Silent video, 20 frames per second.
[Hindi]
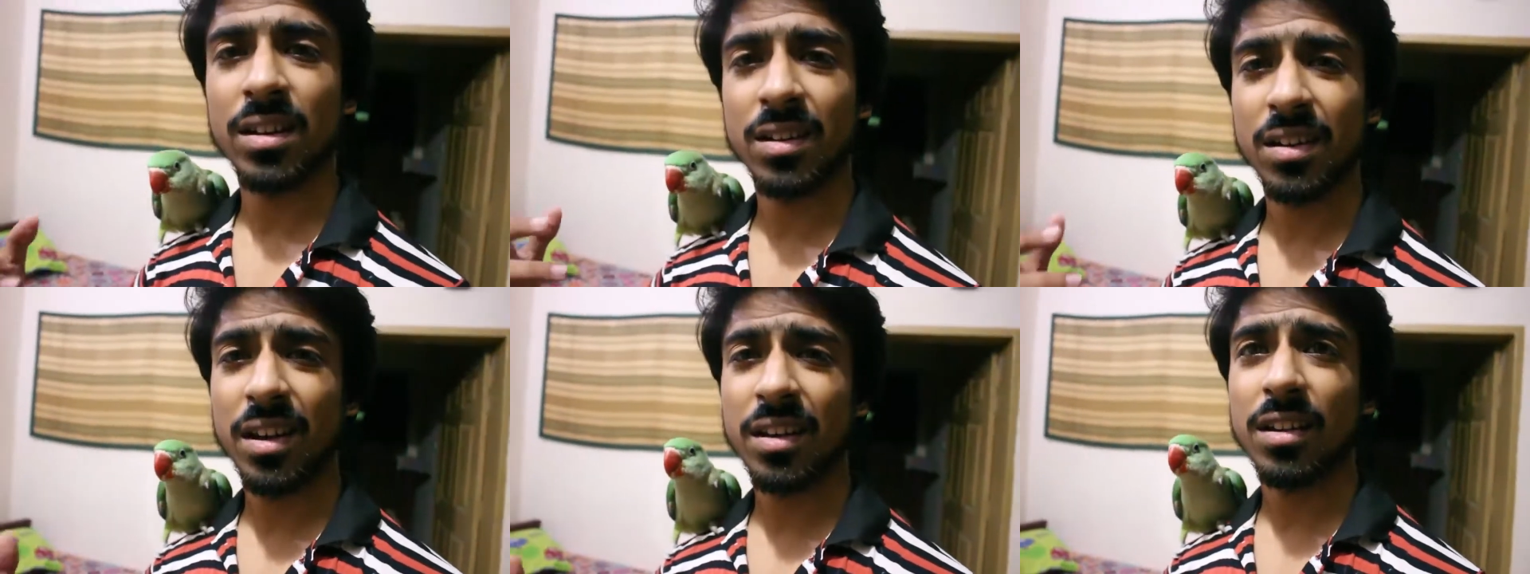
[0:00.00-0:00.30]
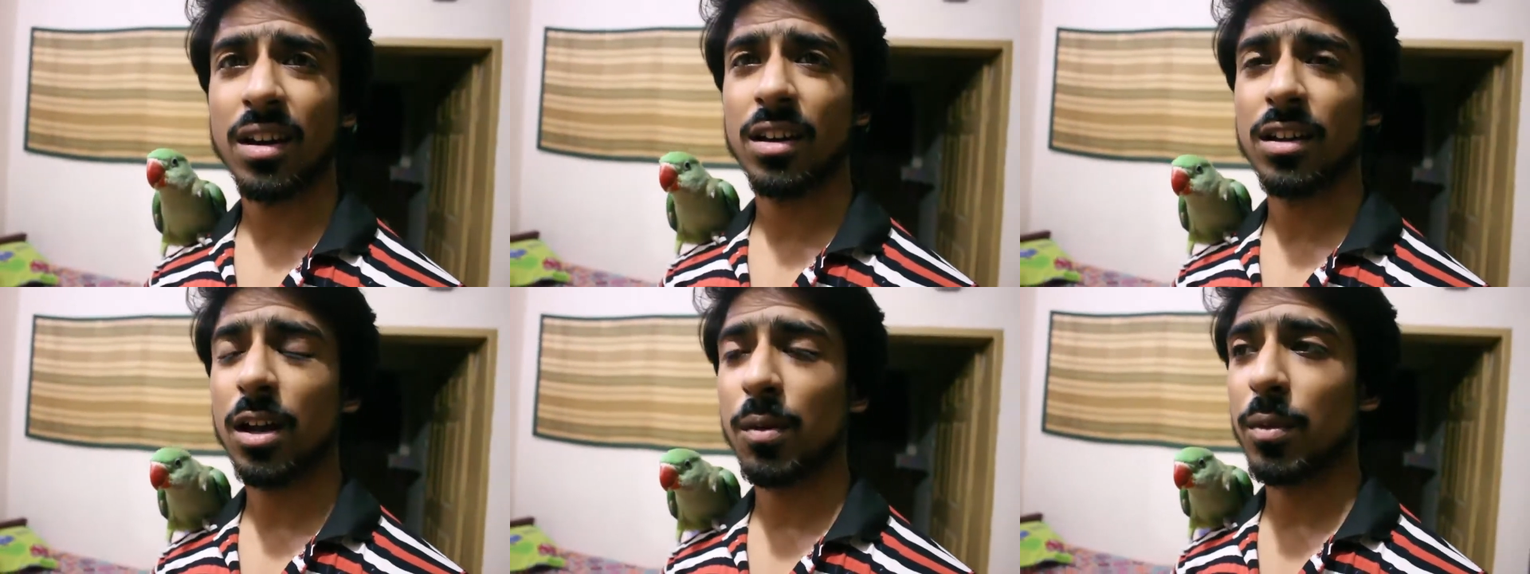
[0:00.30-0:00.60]
इतने
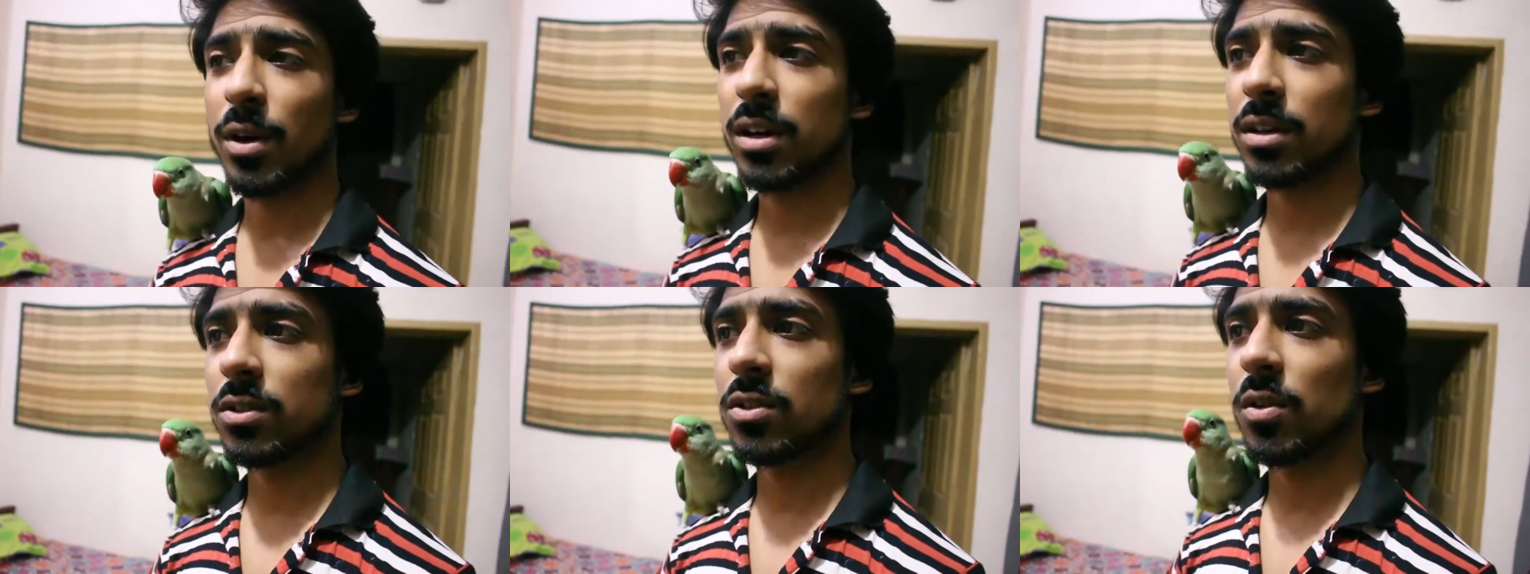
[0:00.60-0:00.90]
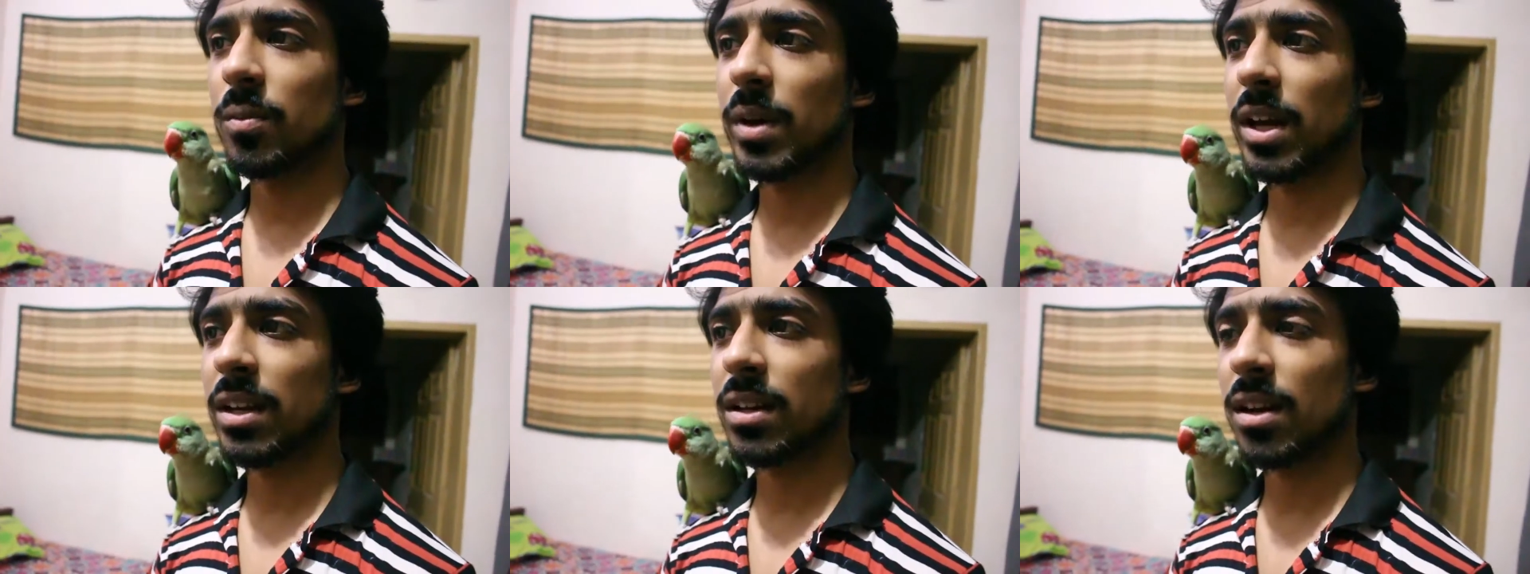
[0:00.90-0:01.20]
ज़्यादा बर्ड्स
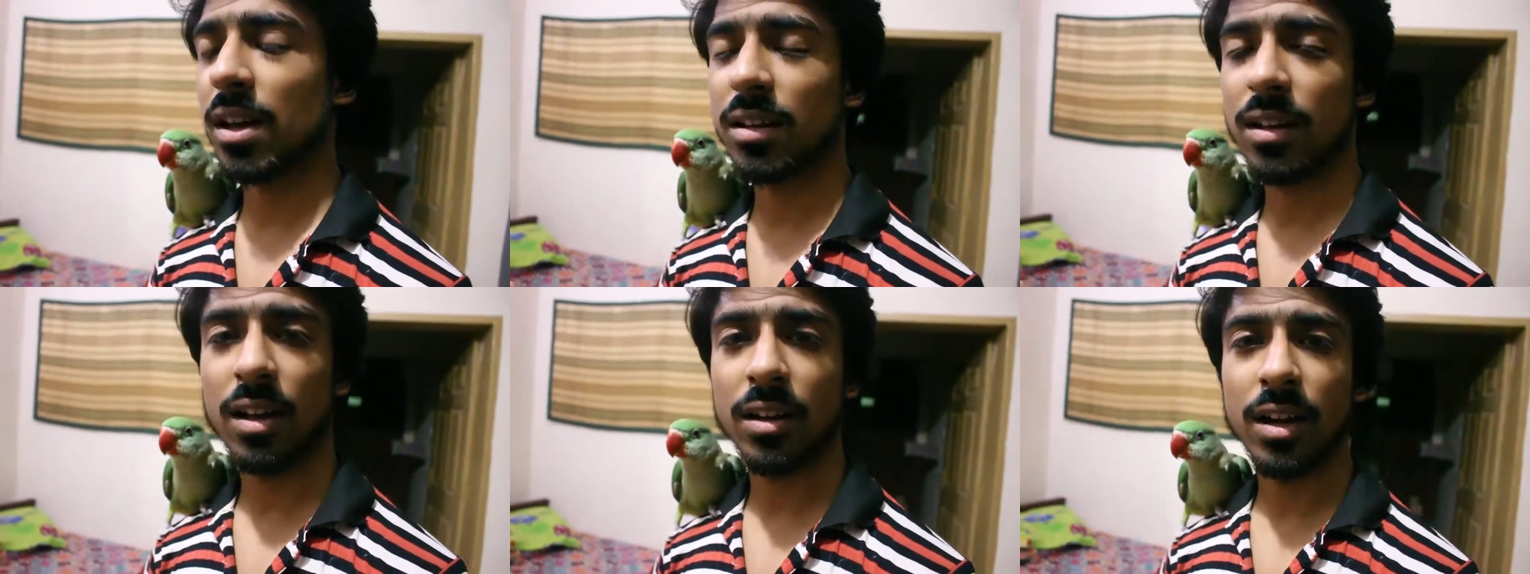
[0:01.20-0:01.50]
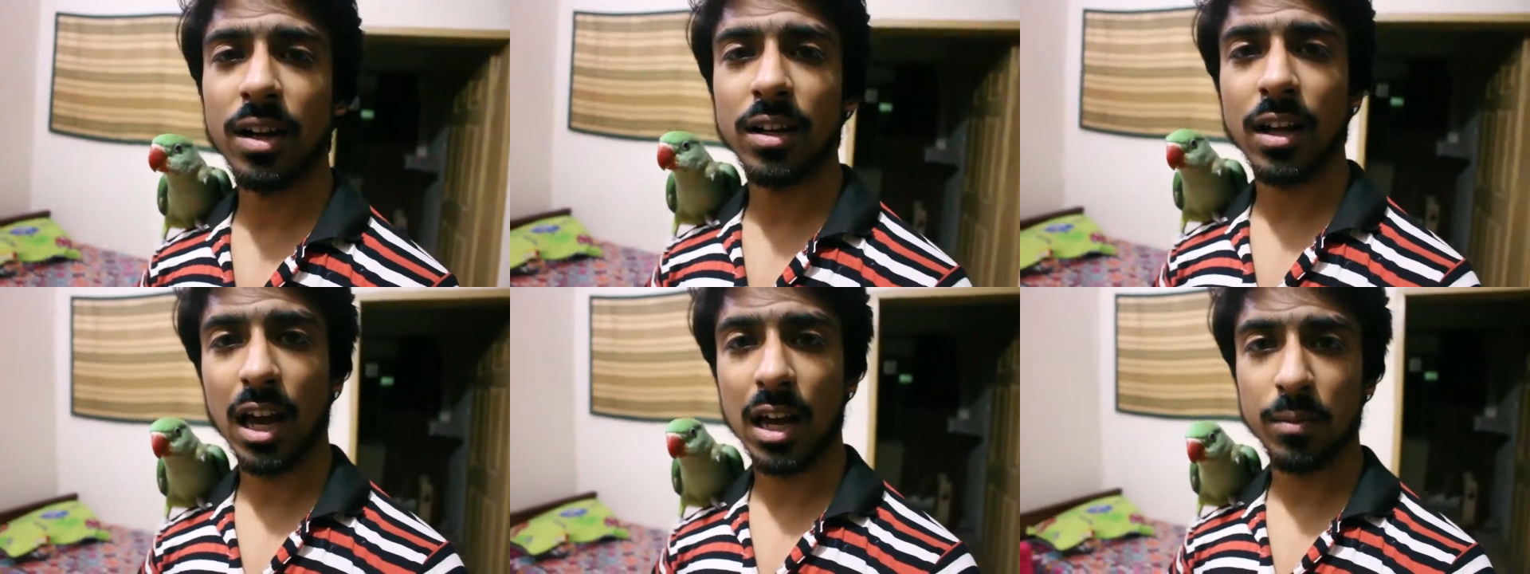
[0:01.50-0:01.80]
को मैं इतना
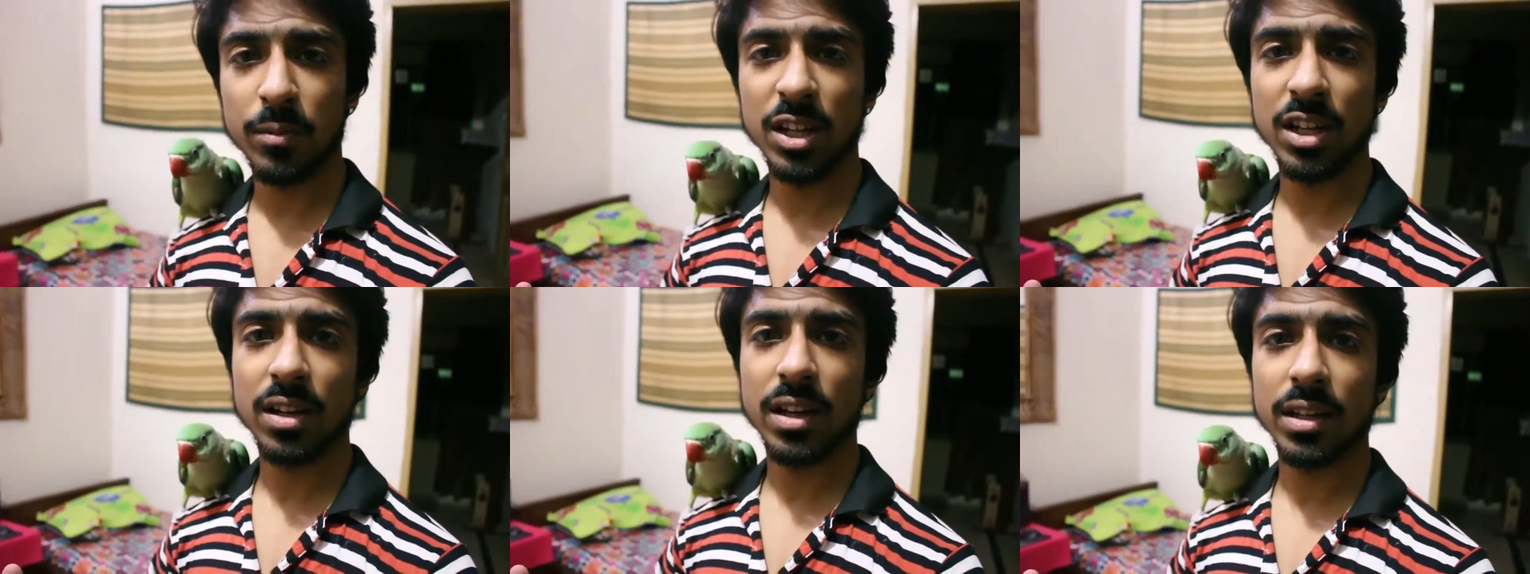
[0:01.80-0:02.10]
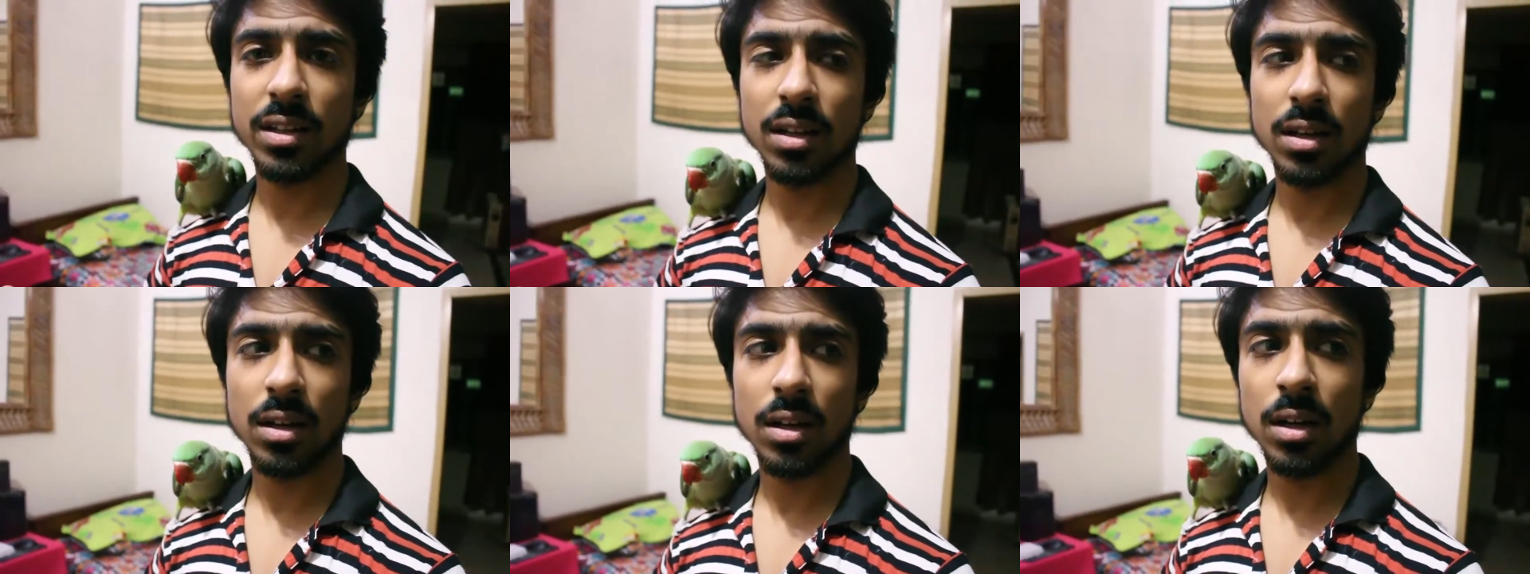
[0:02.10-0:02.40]
ज़्यादा टाइम नहीं
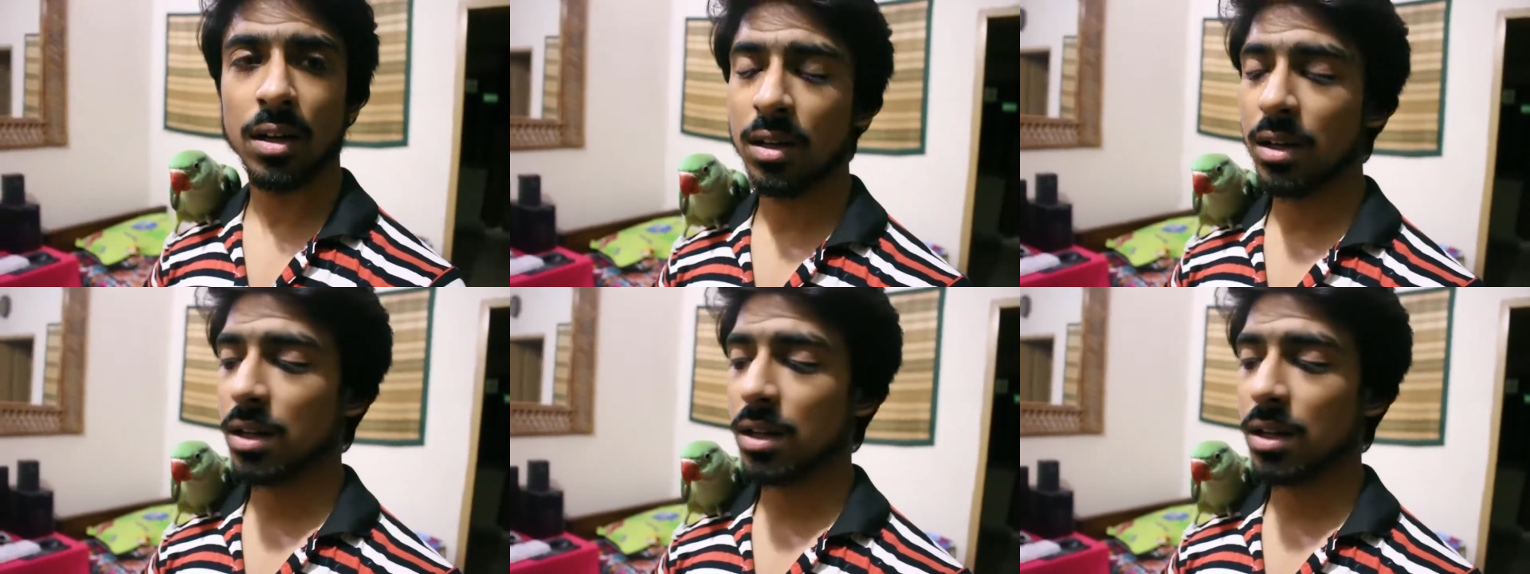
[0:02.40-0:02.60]
दे सका